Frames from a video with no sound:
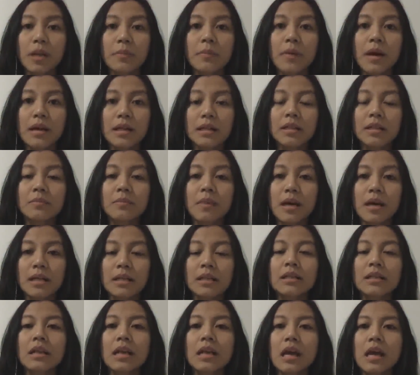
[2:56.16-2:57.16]
bulan Maret
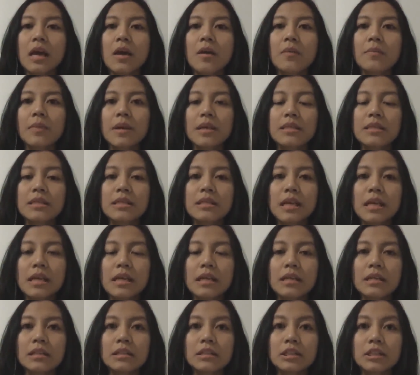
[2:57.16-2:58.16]
kemarin
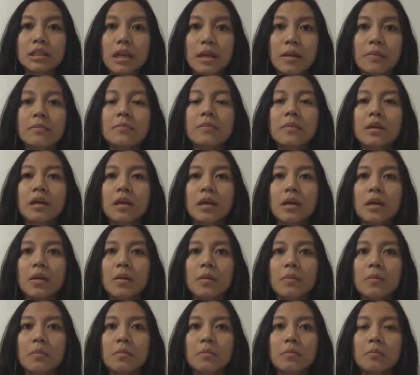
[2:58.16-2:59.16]
Presiden Trump
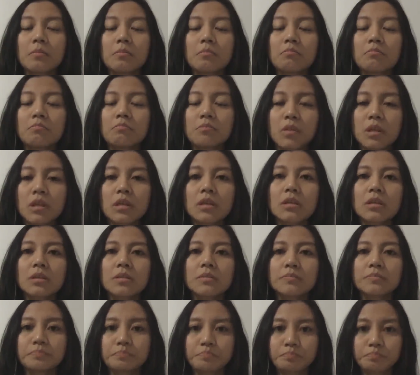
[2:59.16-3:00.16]
um,
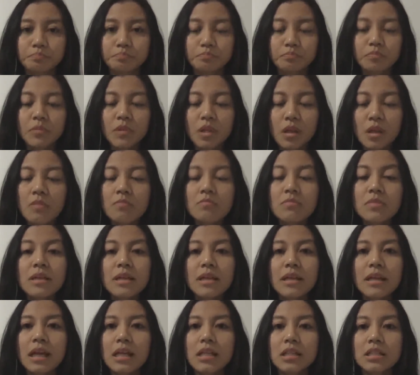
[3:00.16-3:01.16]

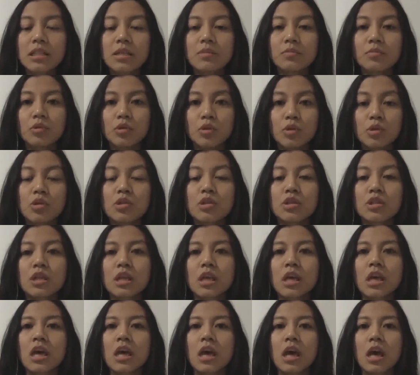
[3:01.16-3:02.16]
memberikan stimulus
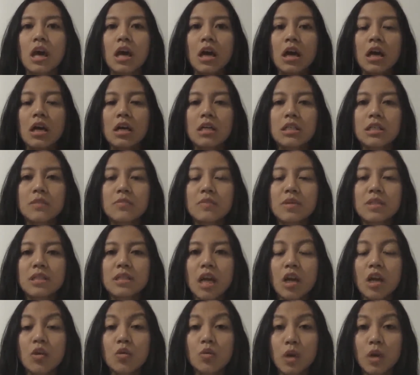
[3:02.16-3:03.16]
uh,
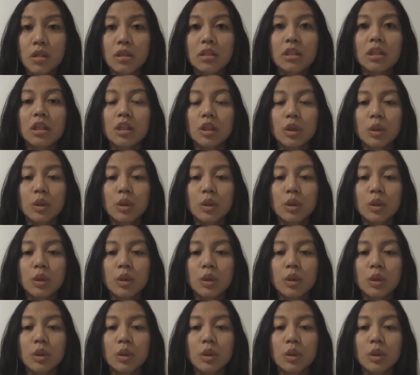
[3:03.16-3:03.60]
sebesar 2